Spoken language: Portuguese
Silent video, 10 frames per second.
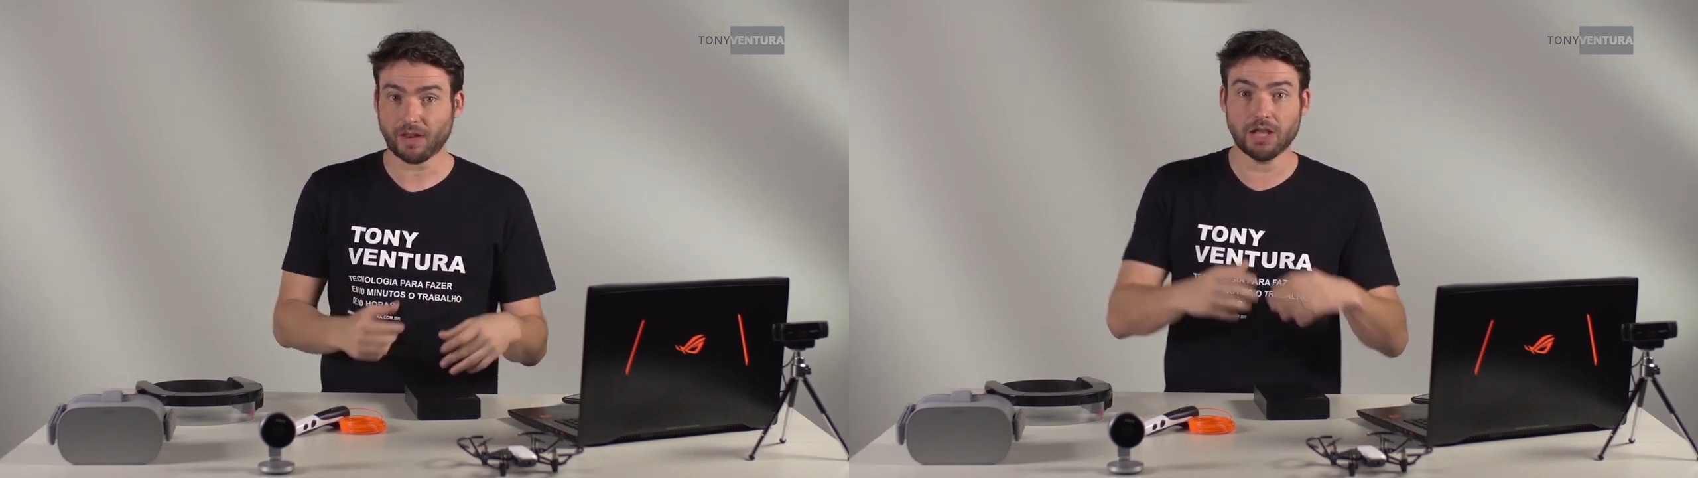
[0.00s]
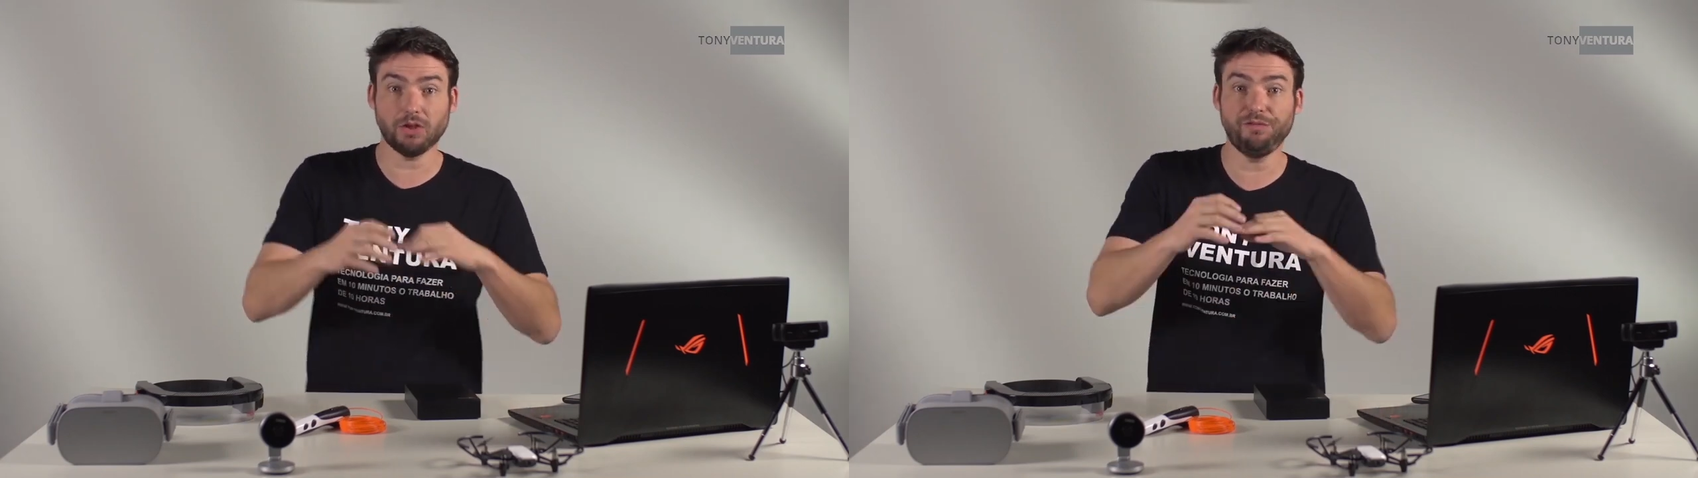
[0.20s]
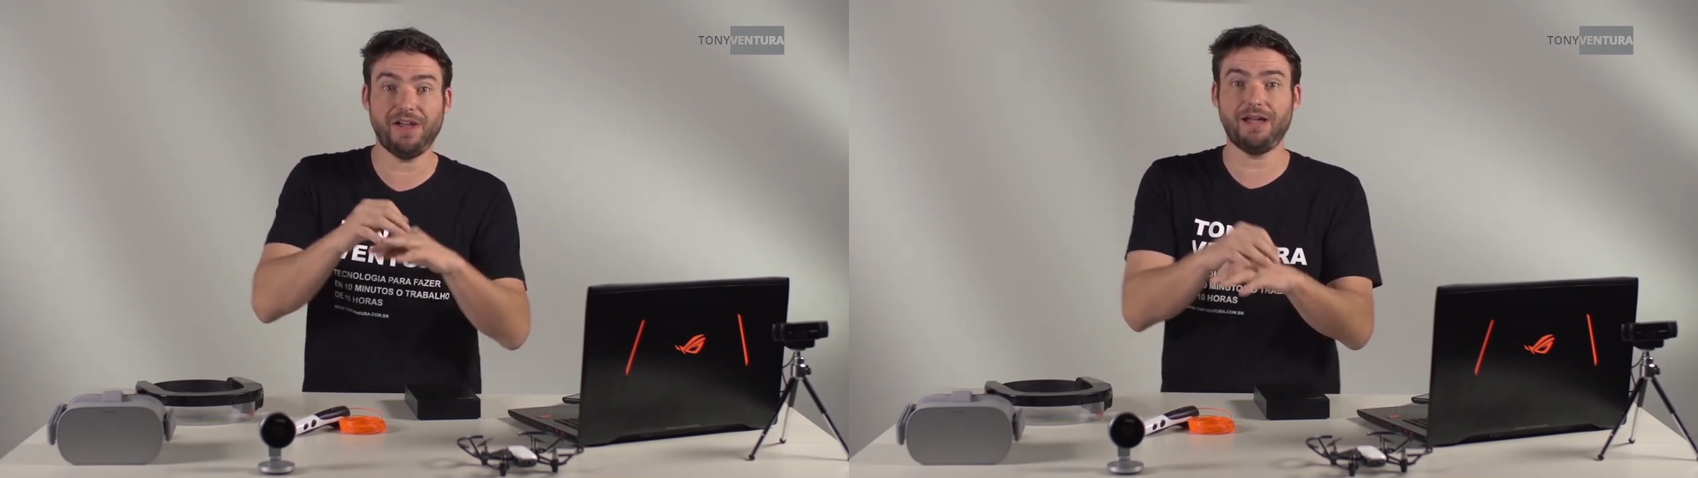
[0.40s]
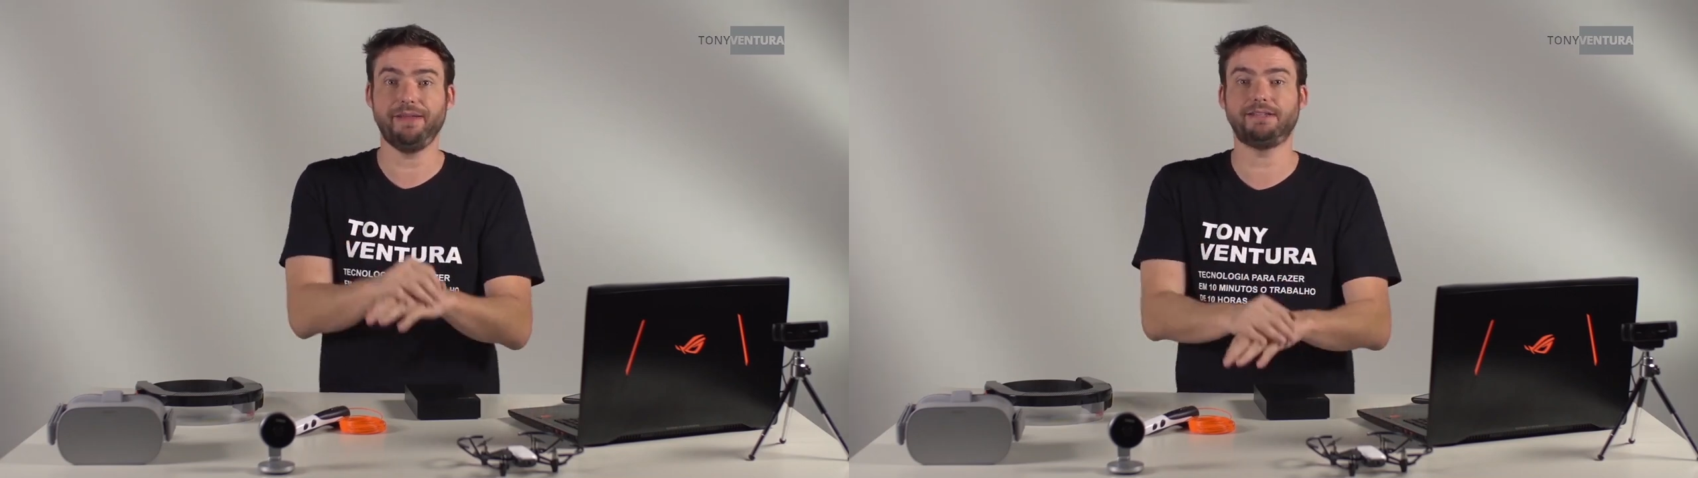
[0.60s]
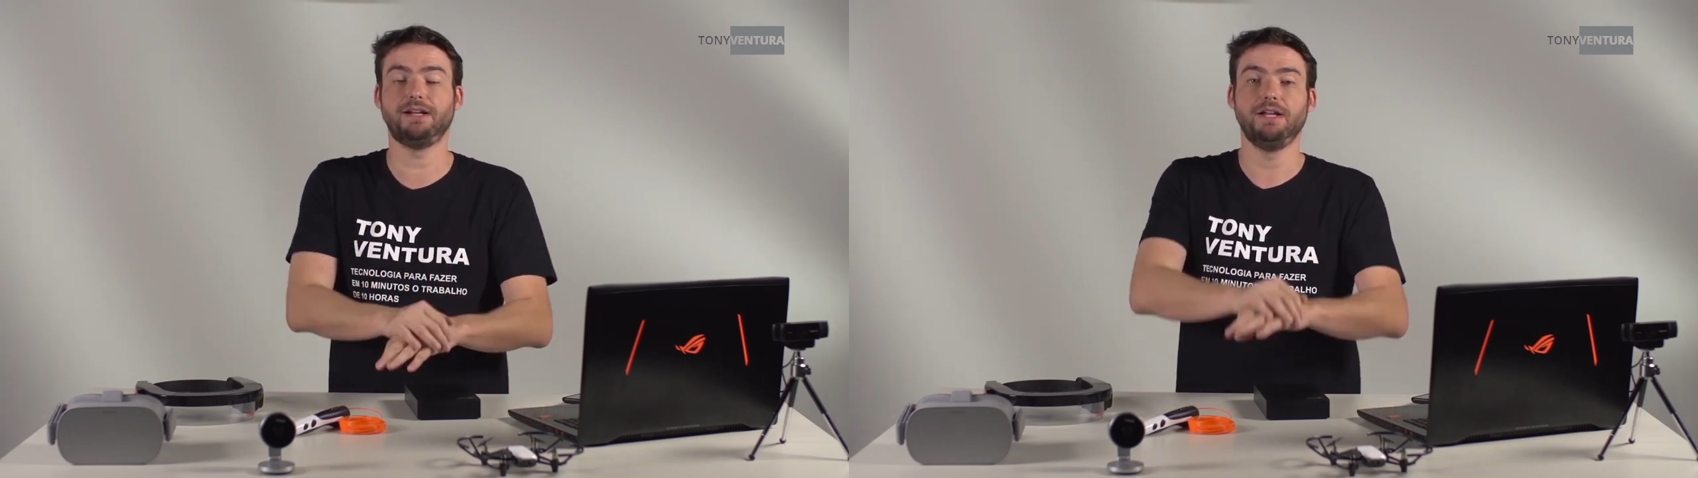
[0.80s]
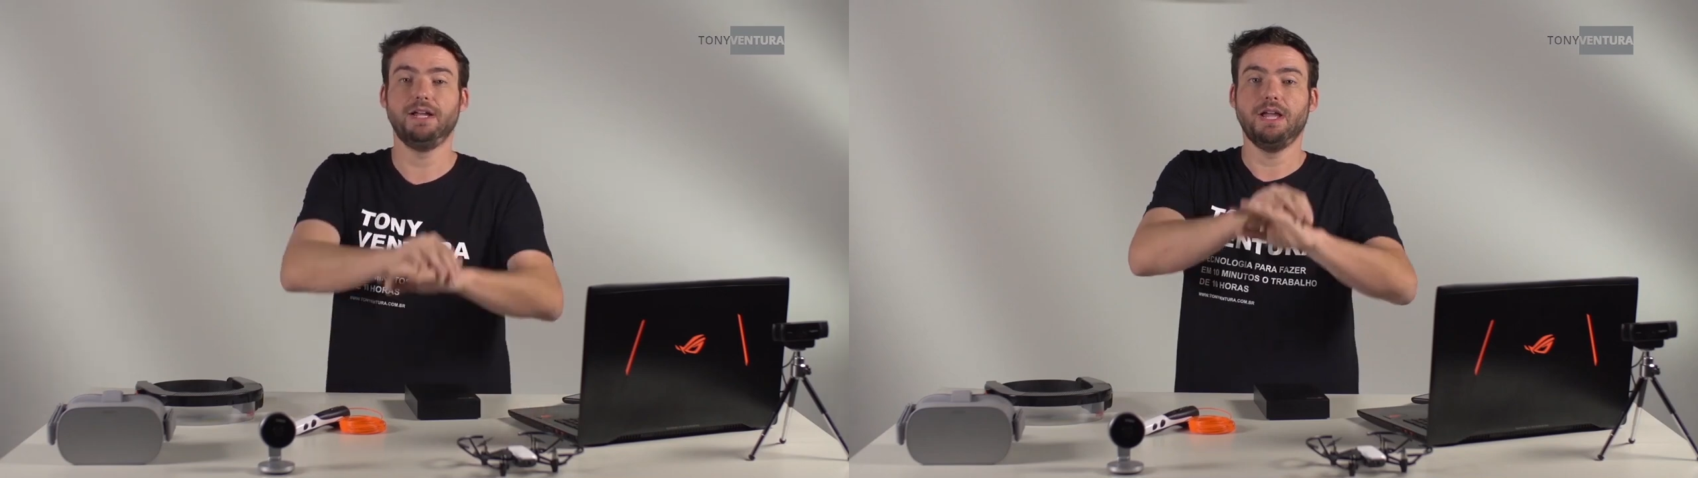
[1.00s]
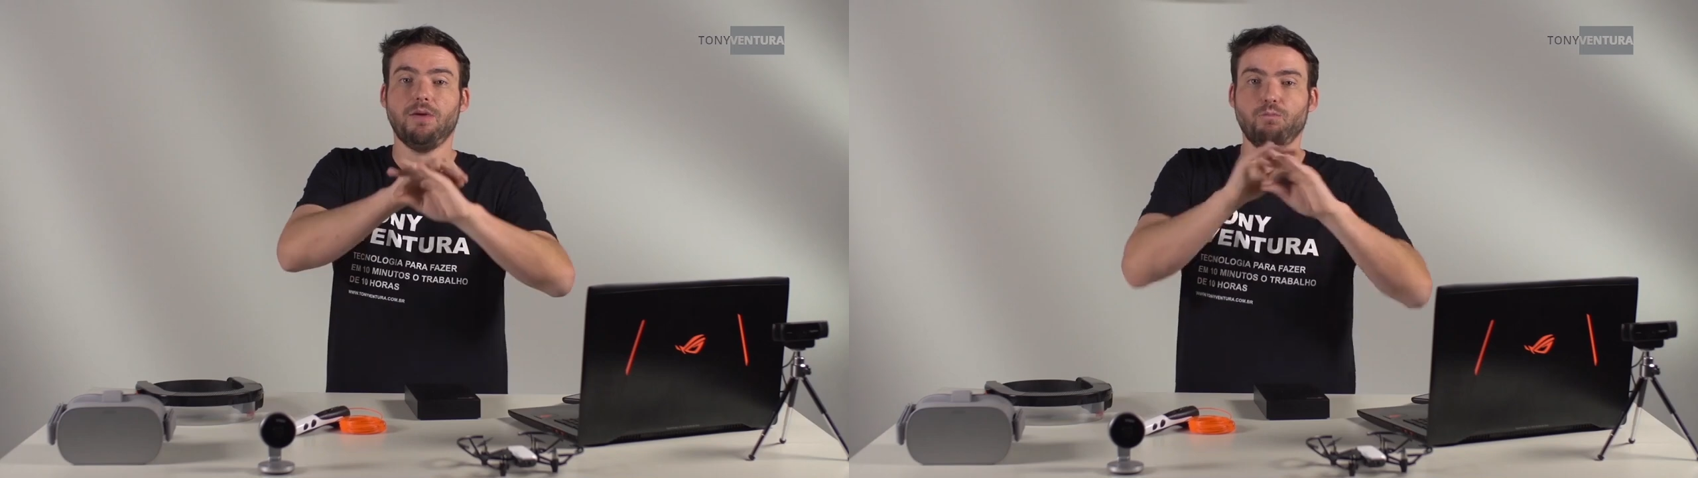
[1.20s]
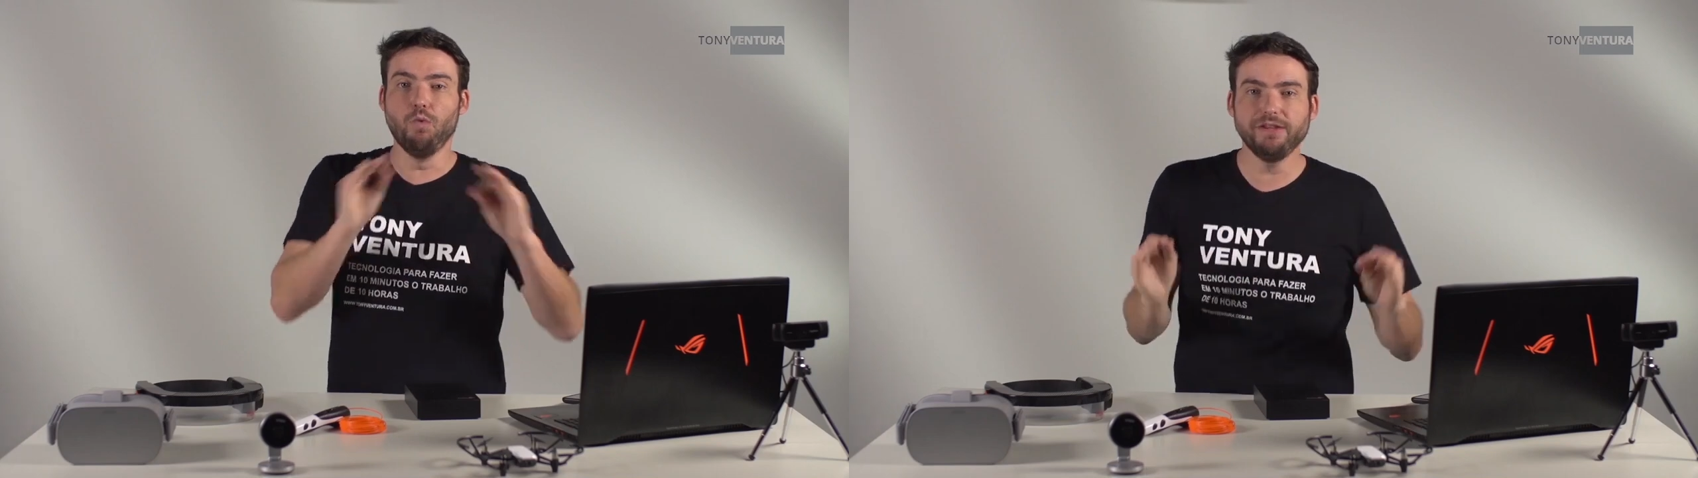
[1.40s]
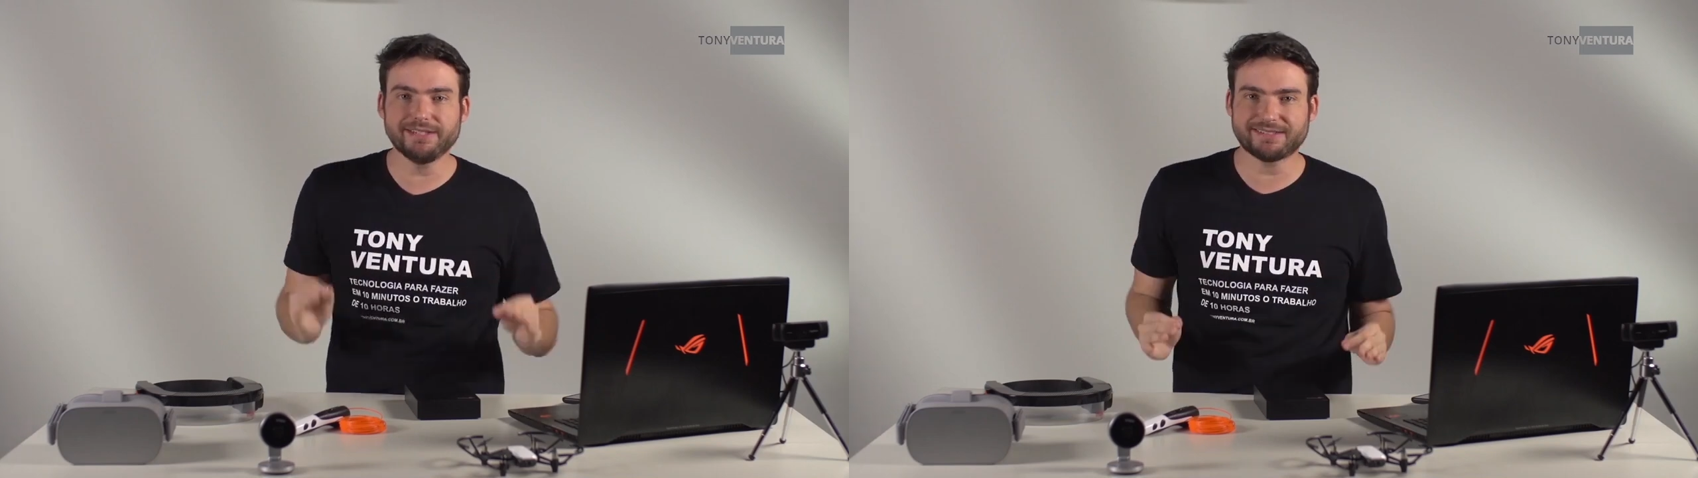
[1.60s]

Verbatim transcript: Então, ferramenta muito